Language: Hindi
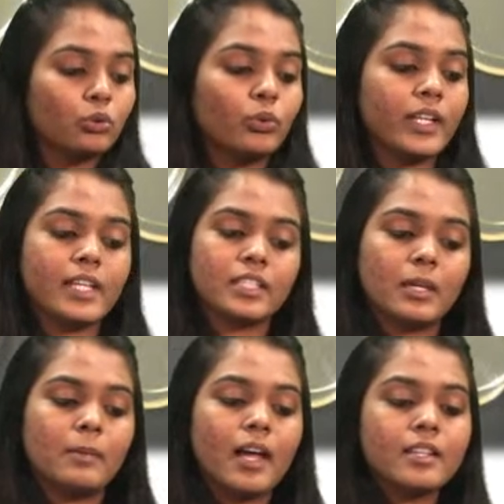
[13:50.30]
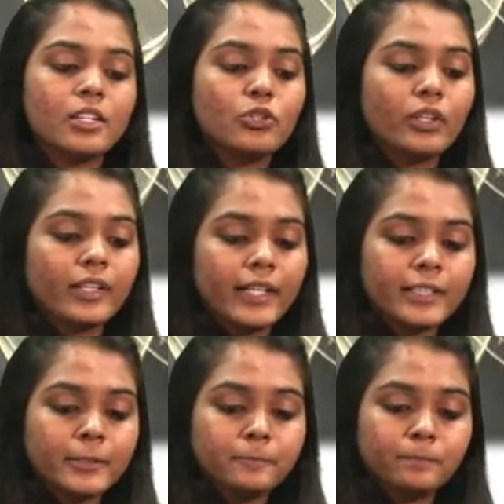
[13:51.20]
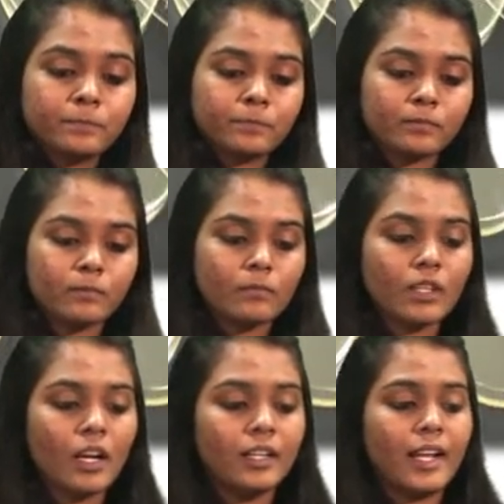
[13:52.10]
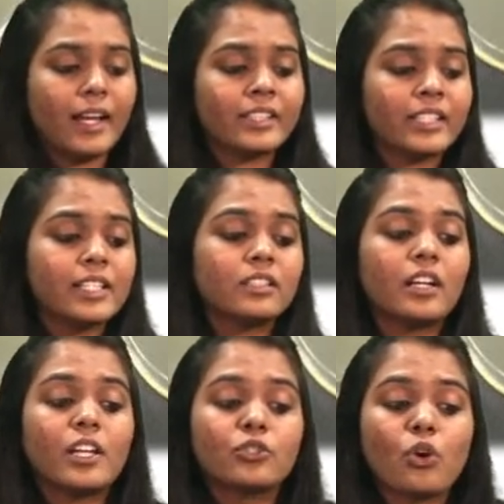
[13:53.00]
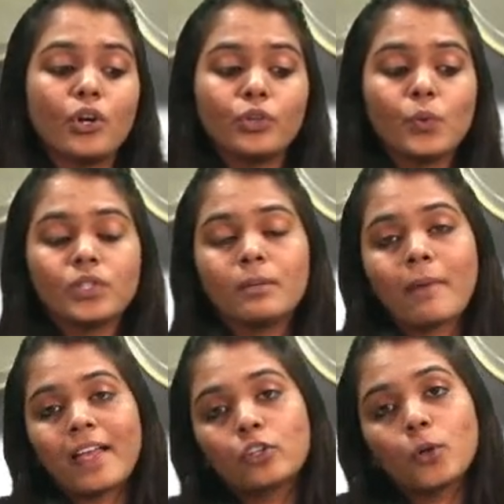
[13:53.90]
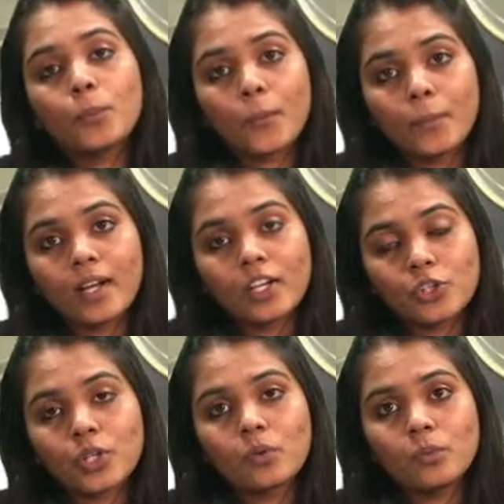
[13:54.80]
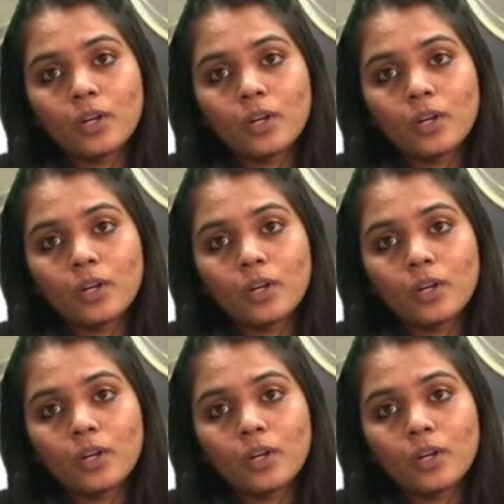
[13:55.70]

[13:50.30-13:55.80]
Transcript: तो येस ये भी आंसर जो करेक्ट है नेक्स्ट इज द डज नॉट यूज़ इन माइक्रो प्रोपागेशन